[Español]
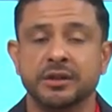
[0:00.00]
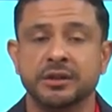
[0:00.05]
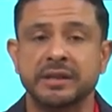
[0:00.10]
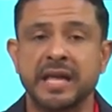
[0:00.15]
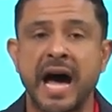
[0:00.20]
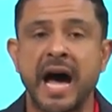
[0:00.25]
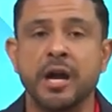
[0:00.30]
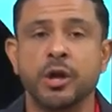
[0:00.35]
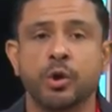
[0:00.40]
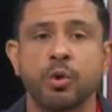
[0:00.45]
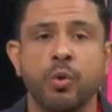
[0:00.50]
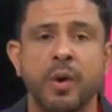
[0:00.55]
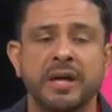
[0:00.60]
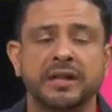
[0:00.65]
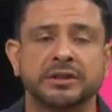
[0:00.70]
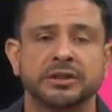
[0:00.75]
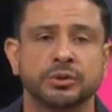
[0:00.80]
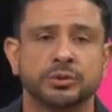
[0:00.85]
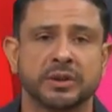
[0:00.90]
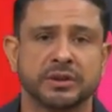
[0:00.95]
tal o cual
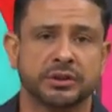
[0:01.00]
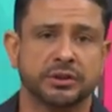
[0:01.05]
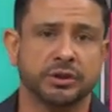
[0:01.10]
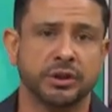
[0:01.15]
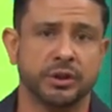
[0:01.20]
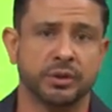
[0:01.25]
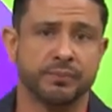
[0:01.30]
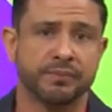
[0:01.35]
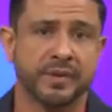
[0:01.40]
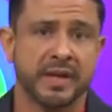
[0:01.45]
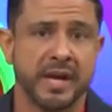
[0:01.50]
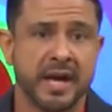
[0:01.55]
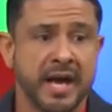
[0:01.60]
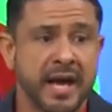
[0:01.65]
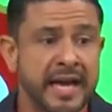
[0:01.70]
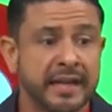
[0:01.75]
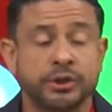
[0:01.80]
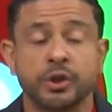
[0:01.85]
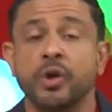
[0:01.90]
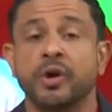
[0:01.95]
situación.
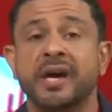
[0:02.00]
Eso es